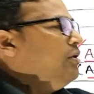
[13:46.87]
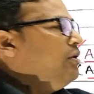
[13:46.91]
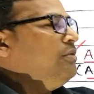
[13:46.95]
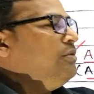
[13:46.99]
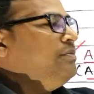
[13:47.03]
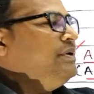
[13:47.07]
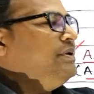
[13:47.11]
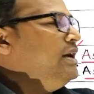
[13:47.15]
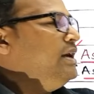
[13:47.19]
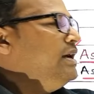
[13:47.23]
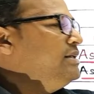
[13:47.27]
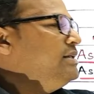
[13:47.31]

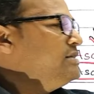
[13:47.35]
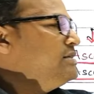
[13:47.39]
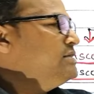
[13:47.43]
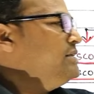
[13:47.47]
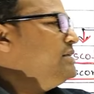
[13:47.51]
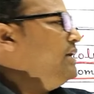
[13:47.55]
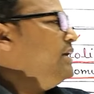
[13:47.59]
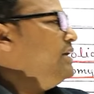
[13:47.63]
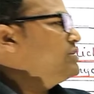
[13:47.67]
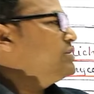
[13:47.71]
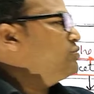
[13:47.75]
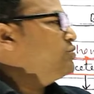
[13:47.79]
और भी है
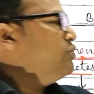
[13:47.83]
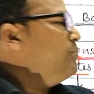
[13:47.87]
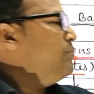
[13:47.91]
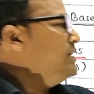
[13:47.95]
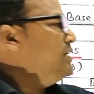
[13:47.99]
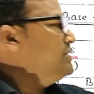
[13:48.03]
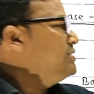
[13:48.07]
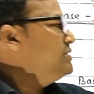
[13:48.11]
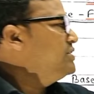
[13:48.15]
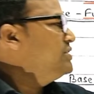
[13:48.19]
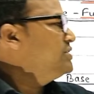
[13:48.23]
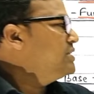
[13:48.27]
जैसे
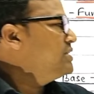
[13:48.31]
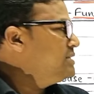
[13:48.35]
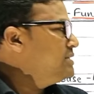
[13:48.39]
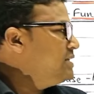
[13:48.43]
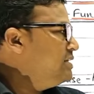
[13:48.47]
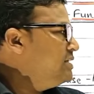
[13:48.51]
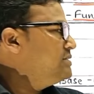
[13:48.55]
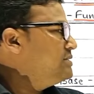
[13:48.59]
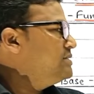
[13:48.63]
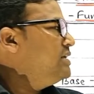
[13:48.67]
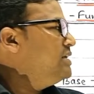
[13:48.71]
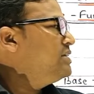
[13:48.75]
एस्कोमाइस्टीज के
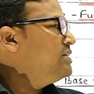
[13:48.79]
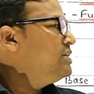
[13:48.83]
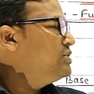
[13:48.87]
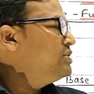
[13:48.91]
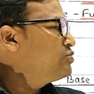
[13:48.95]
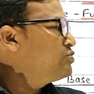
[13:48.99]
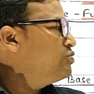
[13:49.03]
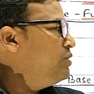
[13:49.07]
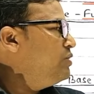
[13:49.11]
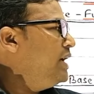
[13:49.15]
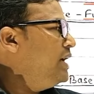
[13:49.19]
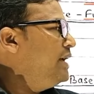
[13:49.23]
सदस्य है तो
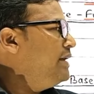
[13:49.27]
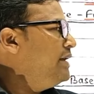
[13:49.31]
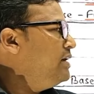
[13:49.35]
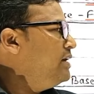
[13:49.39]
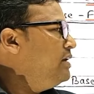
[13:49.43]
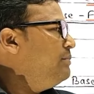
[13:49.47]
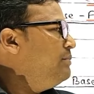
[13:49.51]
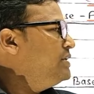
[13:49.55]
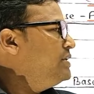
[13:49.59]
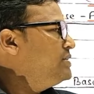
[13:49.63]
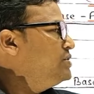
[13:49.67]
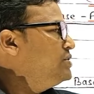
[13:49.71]

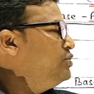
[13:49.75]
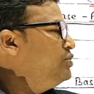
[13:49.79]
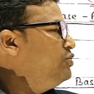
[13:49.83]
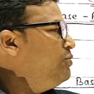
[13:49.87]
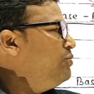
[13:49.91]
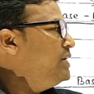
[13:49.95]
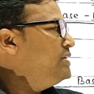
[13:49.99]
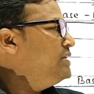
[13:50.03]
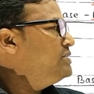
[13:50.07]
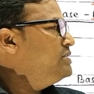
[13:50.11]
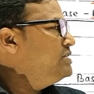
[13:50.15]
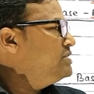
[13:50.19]
एस्कोलाइकेन
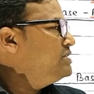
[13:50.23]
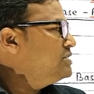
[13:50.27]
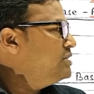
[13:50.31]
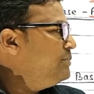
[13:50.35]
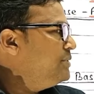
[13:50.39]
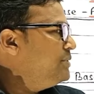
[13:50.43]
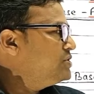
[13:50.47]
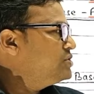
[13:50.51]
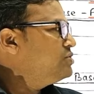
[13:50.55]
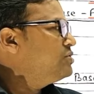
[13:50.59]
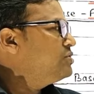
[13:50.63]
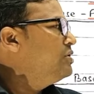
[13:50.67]
बेसिडियोमाइस्टीज
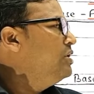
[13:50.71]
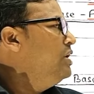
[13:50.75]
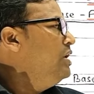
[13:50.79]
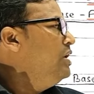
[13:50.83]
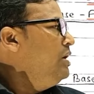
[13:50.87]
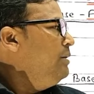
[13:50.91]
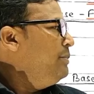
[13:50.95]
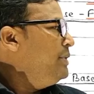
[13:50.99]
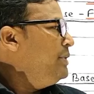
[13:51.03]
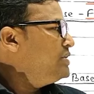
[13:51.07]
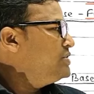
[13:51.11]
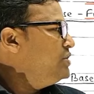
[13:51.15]
के
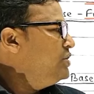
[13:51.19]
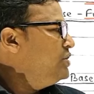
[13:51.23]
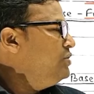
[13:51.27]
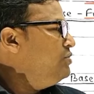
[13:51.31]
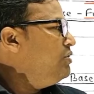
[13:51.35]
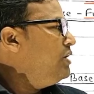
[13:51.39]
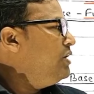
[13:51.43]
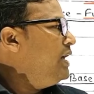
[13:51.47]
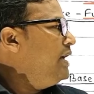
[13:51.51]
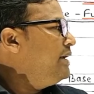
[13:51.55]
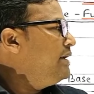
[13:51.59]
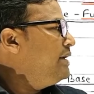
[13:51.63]

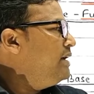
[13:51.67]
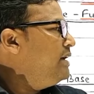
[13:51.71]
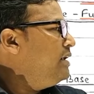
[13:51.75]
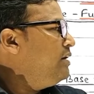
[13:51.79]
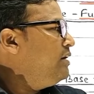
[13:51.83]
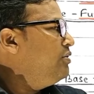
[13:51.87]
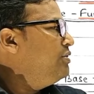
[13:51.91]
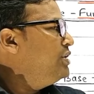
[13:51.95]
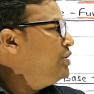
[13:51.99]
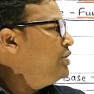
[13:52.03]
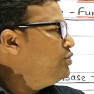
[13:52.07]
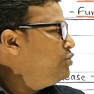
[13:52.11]

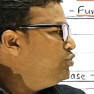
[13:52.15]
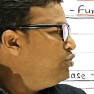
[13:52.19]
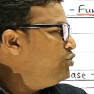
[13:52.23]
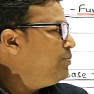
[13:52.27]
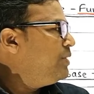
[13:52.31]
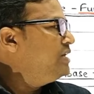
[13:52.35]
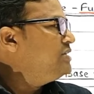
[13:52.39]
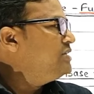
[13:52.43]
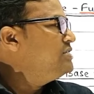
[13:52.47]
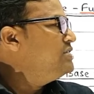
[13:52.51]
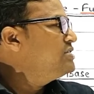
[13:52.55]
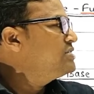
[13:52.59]
बेसिडियोलाइकेन और
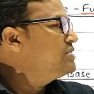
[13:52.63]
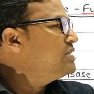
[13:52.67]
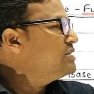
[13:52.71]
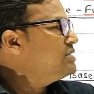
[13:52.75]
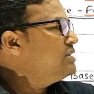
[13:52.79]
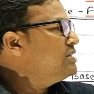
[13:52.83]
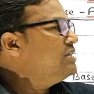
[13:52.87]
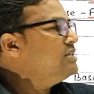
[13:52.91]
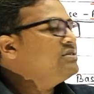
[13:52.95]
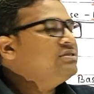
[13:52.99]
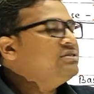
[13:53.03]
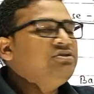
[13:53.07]
ड्यूटीरोमाइस्टीज के
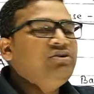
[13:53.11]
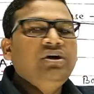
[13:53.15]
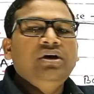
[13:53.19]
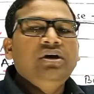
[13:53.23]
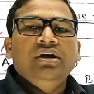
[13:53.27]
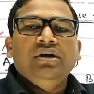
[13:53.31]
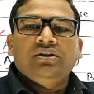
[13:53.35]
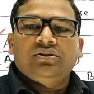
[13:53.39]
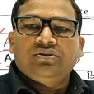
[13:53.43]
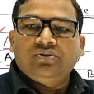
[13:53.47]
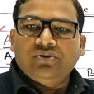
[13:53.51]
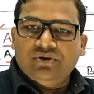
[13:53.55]
सदस्य
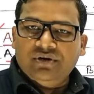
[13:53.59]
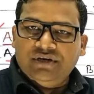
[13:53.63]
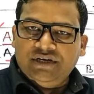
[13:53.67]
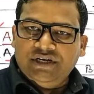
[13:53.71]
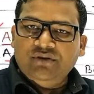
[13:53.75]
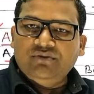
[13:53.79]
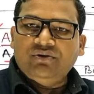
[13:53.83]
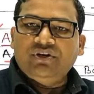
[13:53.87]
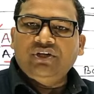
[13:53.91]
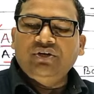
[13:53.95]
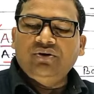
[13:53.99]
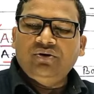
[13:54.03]
तो
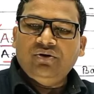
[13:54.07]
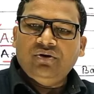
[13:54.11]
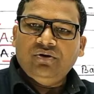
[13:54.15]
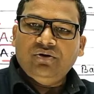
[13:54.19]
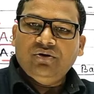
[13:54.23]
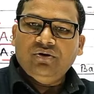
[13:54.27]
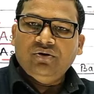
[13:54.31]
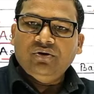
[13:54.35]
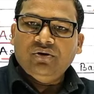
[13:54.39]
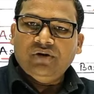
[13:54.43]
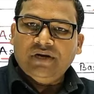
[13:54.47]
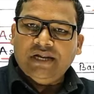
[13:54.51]

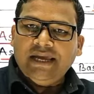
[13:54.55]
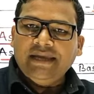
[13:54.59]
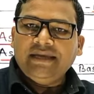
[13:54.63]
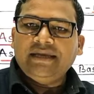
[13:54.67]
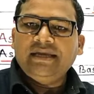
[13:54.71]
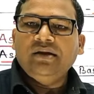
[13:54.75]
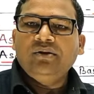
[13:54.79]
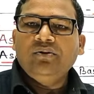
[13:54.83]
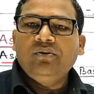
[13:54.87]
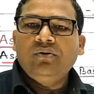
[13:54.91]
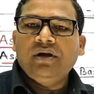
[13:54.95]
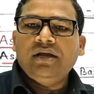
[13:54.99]

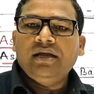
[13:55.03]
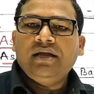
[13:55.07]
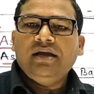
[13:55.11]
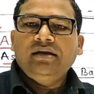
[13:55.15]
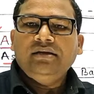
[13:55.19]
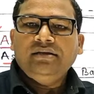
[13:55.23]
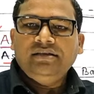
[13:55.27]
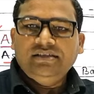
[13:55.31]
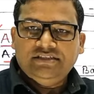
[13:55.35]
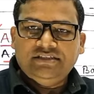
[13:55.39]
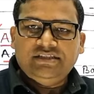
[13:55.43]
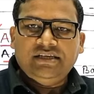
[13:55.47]
ड्यूटीरोलाइकेन हो
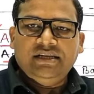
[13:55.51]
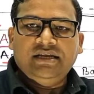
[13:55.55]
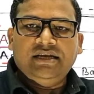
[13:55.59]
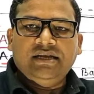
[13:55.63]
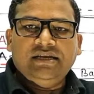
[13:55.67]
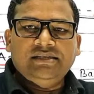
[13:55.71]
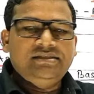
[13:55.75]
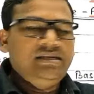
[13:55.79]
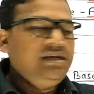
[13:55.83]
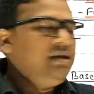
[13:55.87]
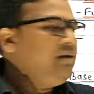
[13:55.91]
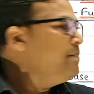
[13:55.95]
गया इस
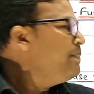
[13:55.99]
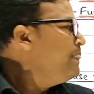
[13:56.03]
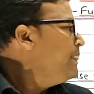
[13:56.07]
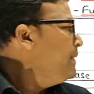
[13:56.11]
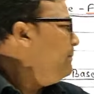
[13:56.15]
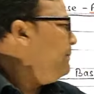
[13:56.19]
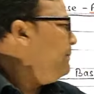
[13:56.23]
तरीके से